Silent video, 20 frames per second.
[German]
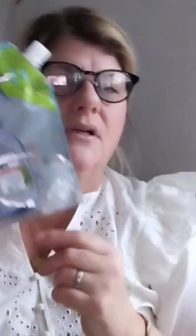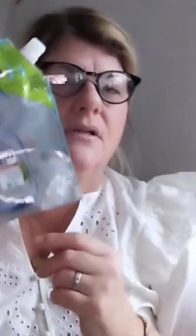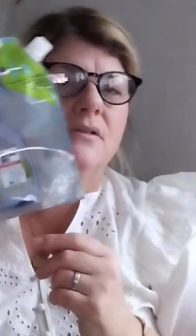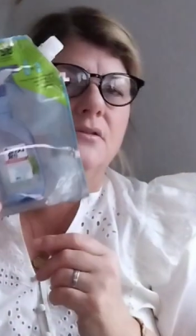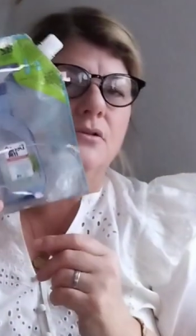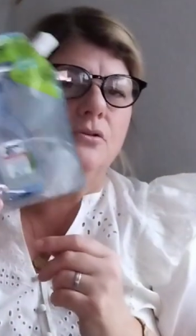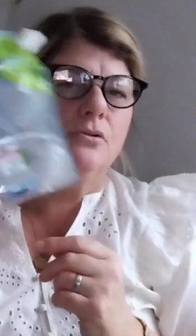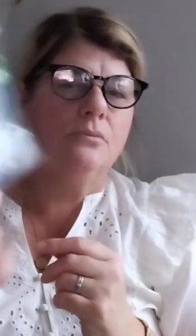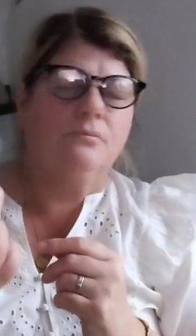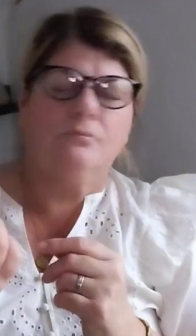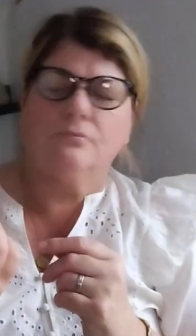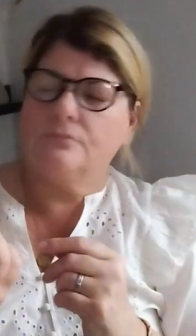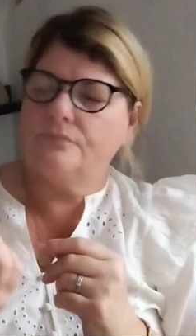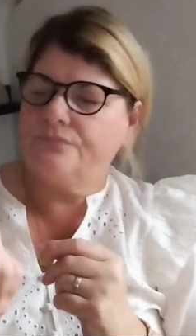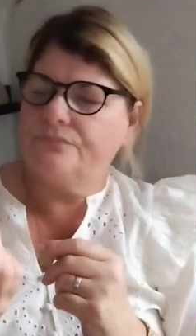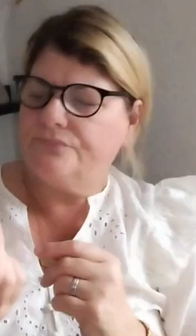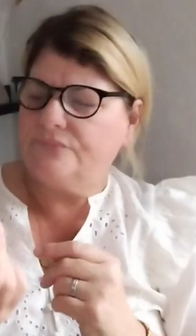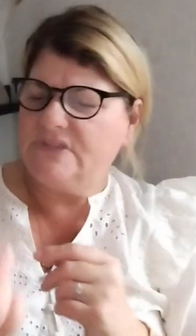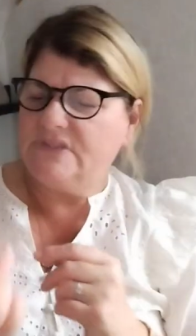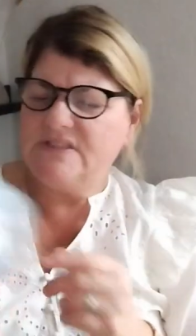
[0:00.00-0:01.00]
ganze,
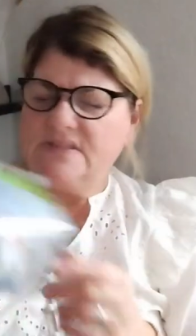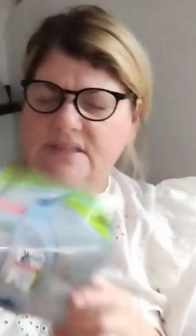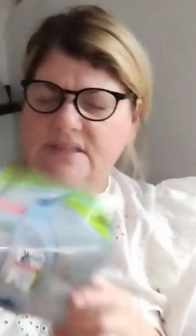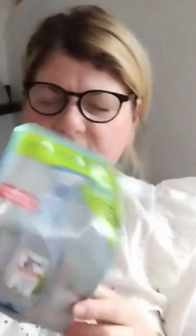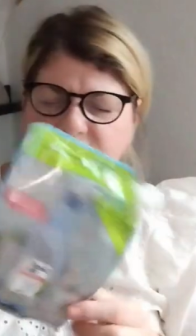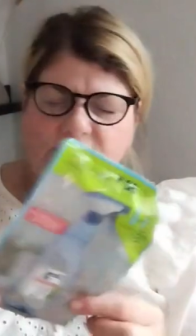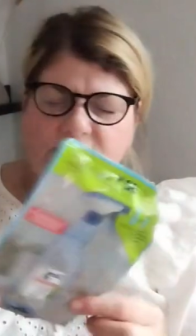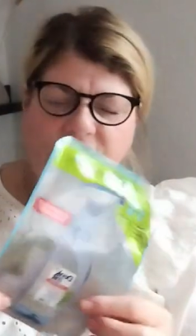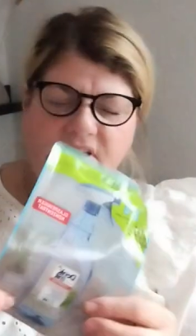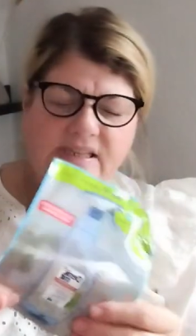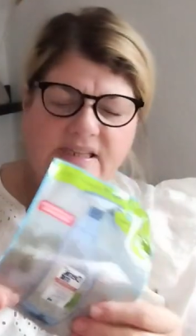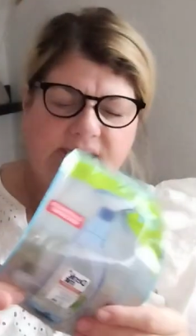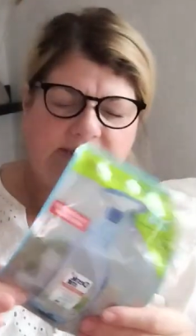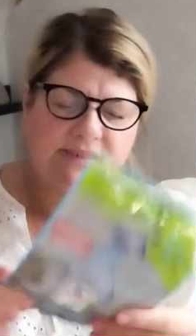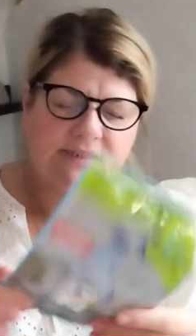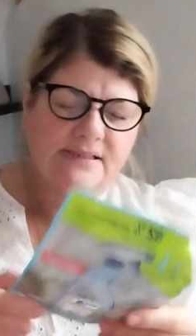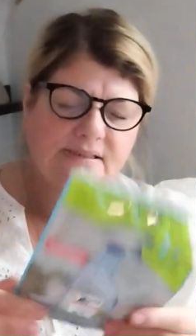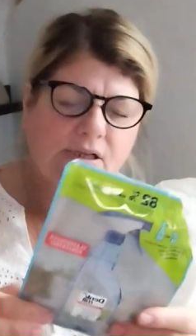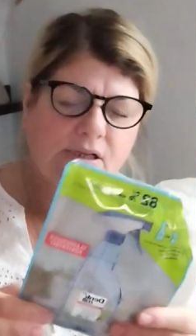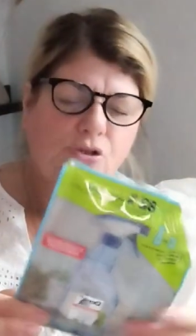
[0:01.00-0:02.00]
ist hier ist ja weniger
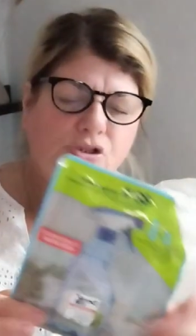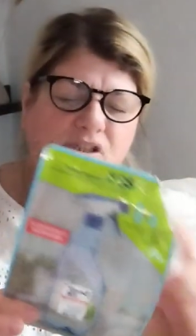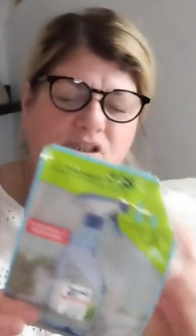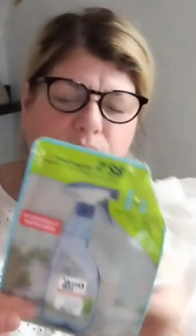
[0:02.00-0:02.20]
drin, dadurch,